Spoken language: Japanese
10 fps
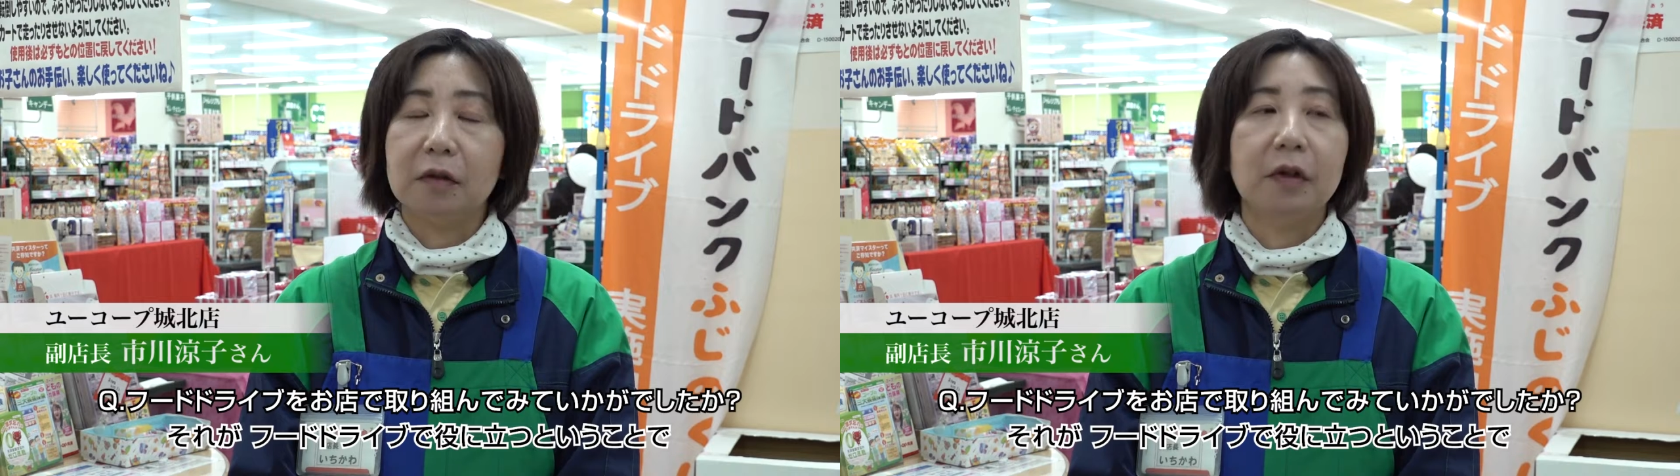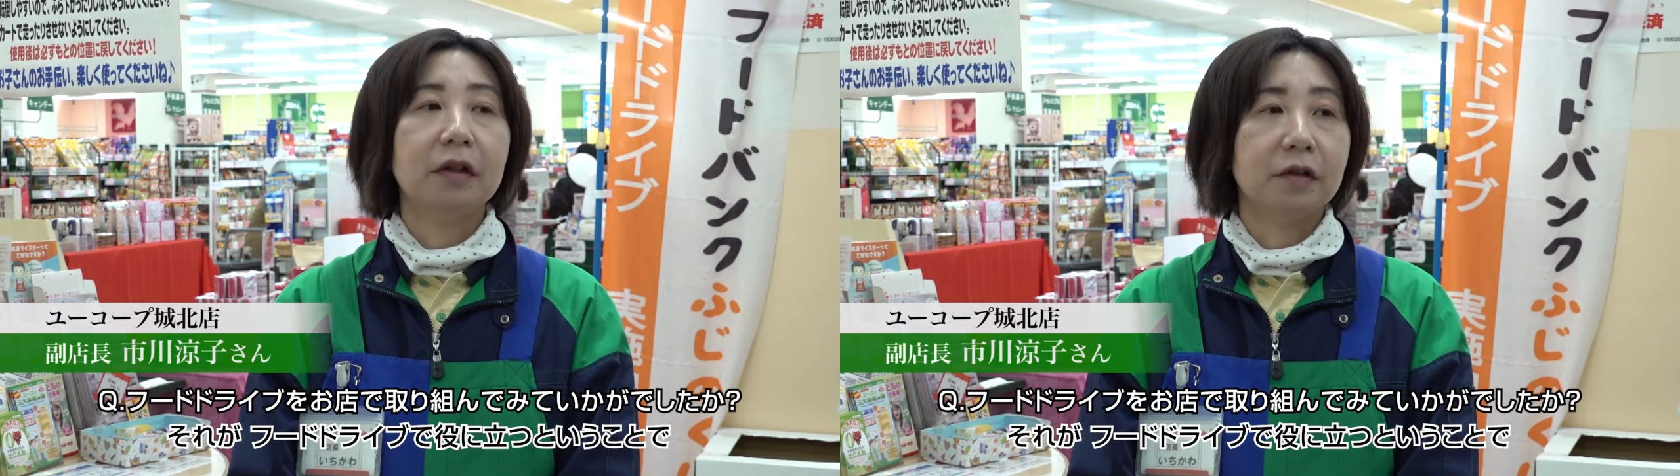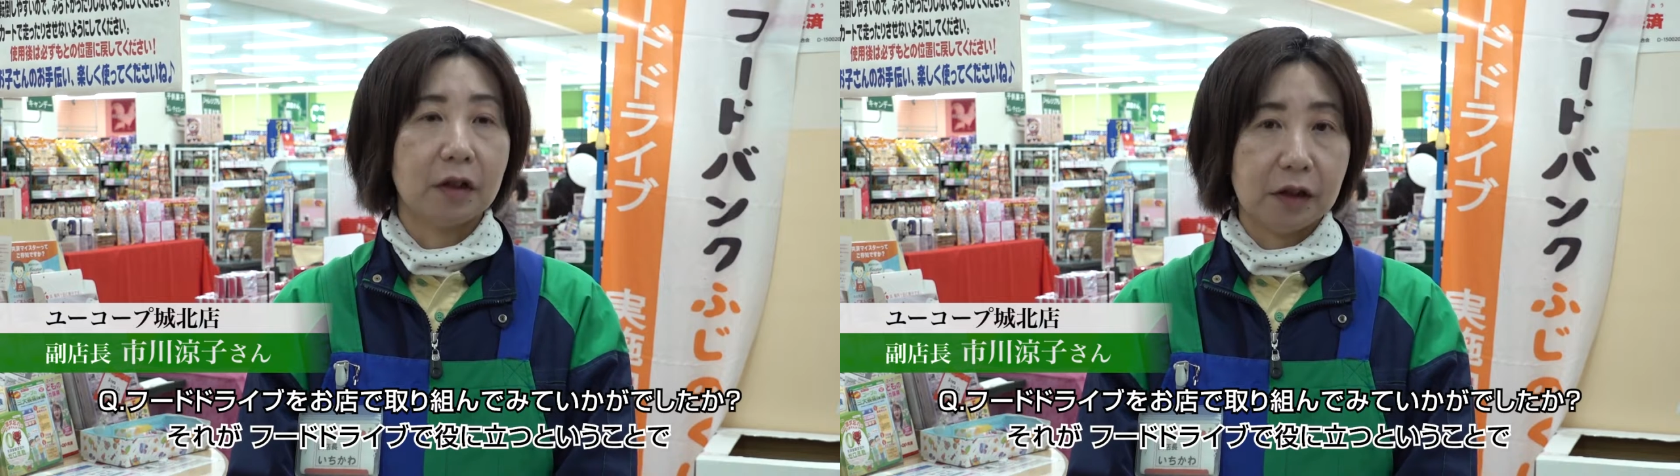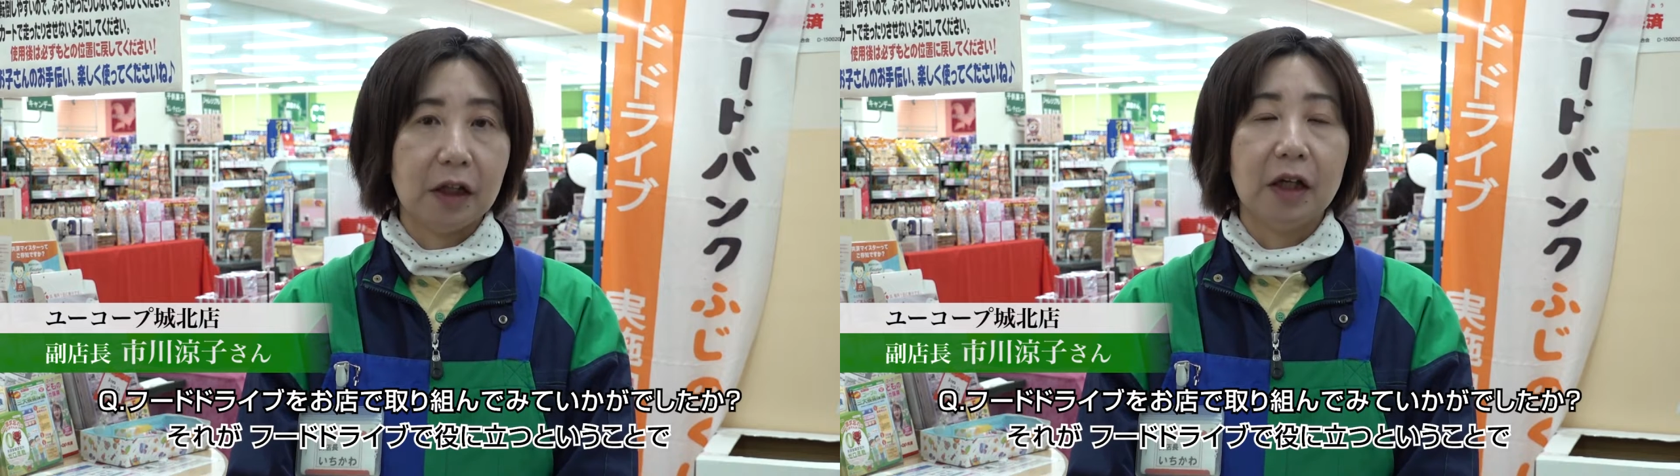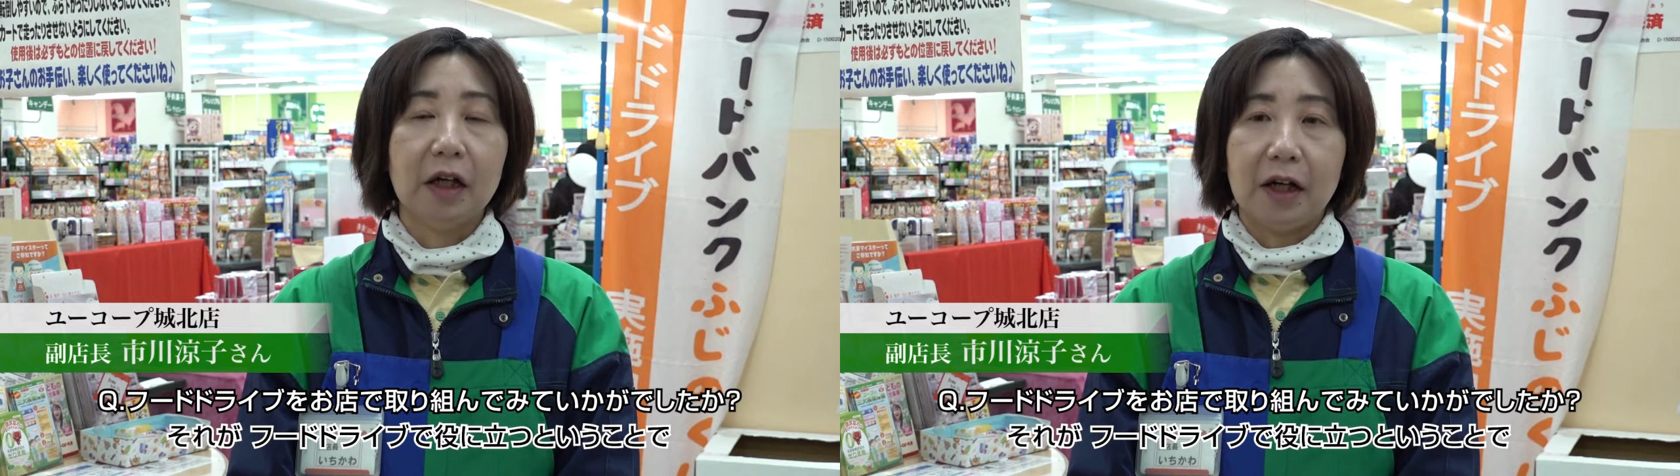ぐらい前ですか
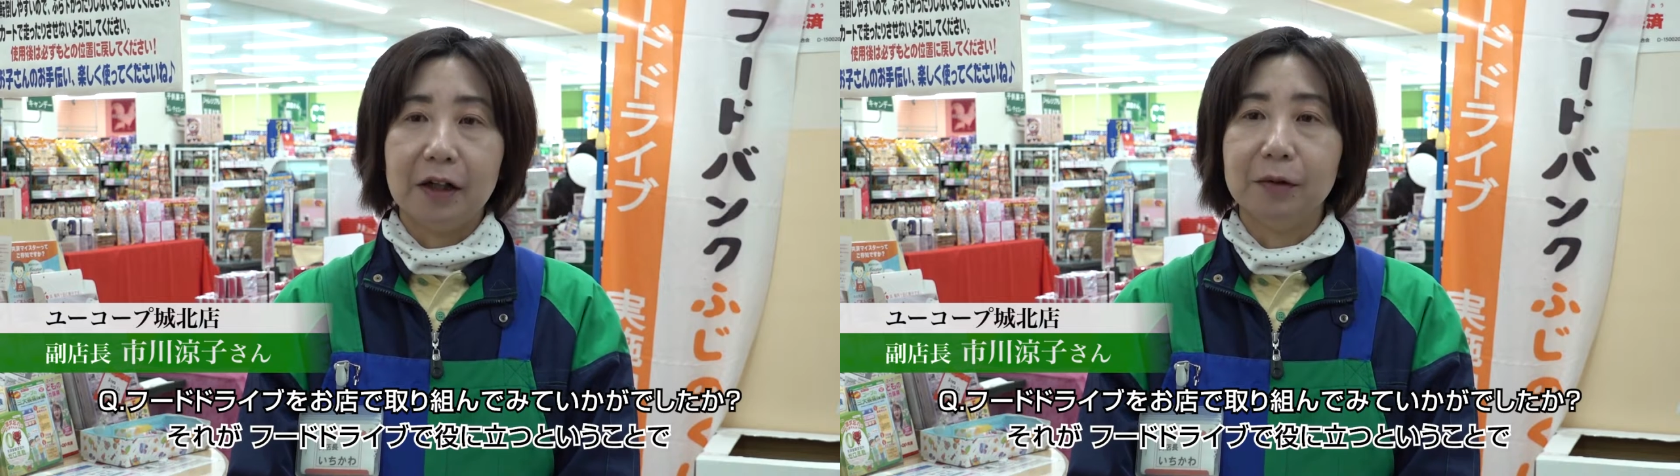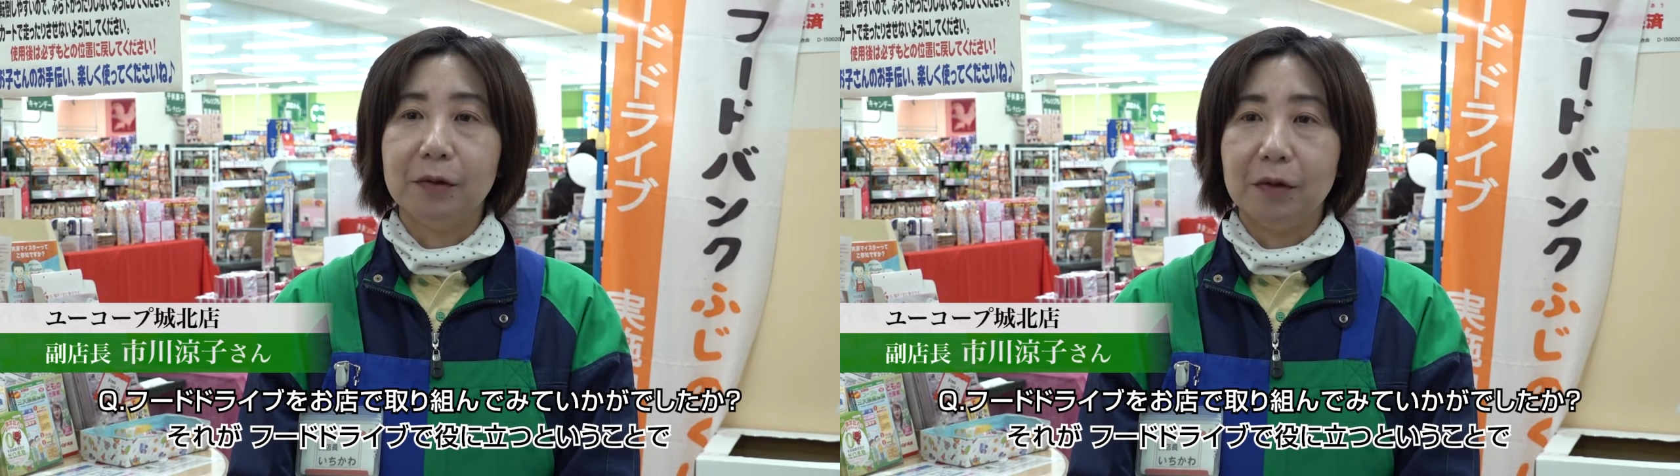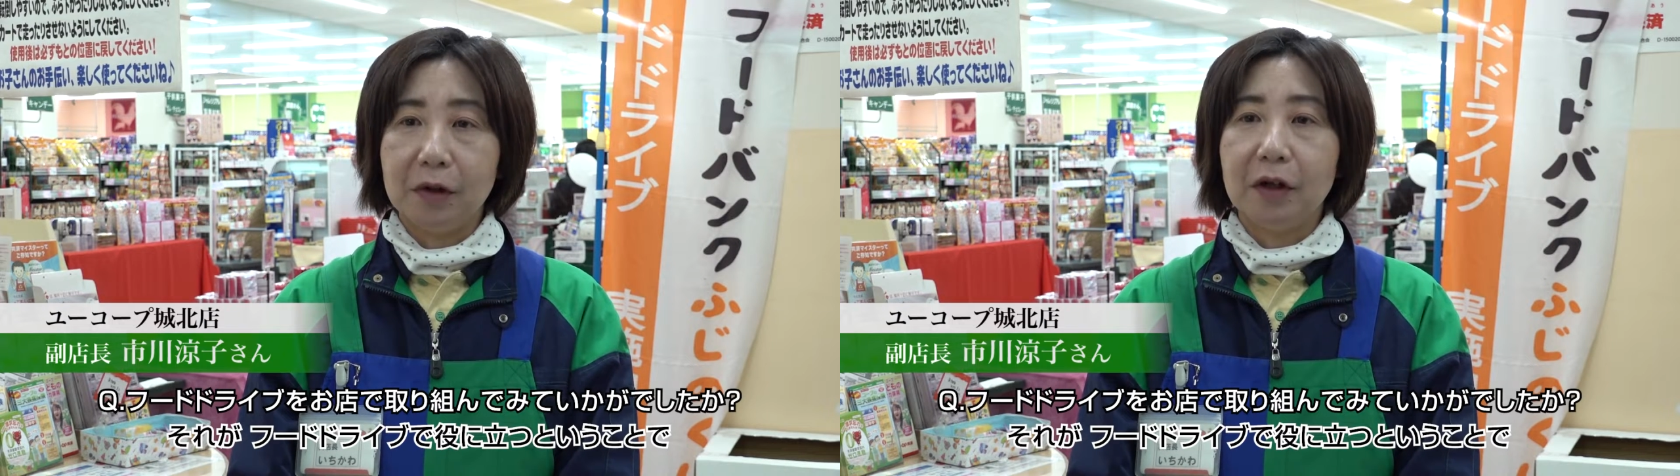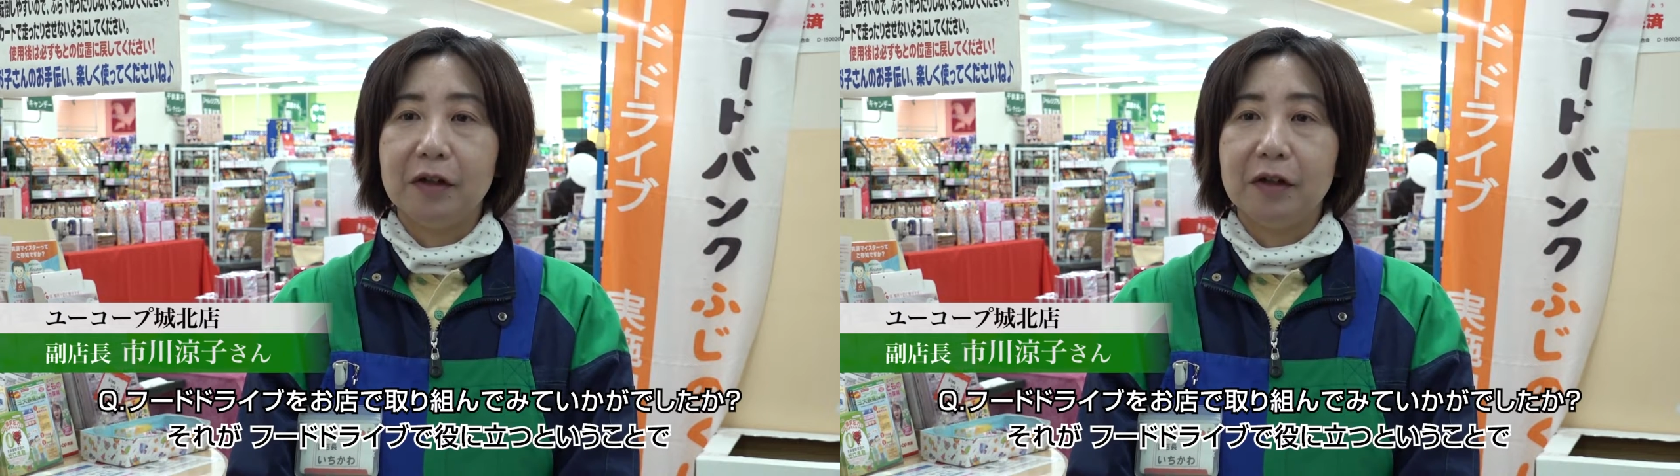ねあの